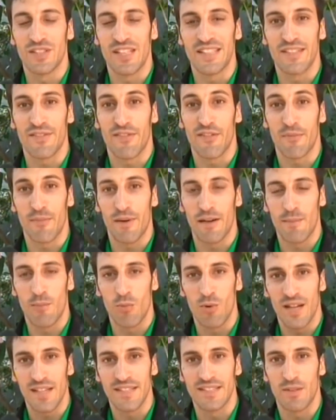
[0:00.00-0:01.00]
senza fermare
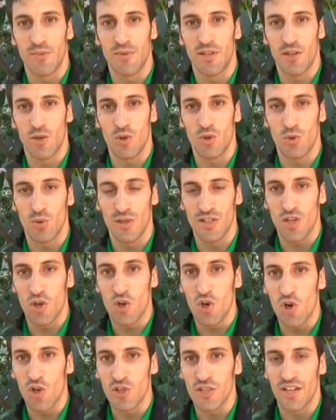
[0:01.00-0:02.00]
l'ambulanza, quindi continuando a
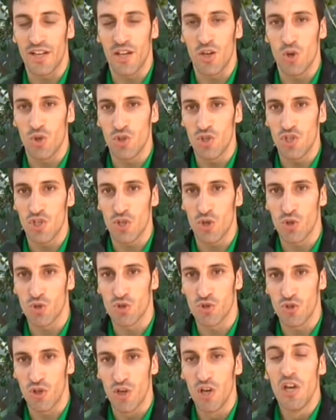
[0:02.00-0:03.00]
correre in codice
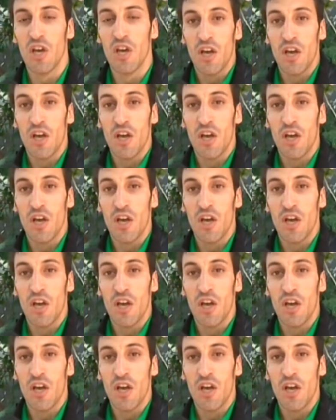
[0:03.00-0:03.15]
rosso,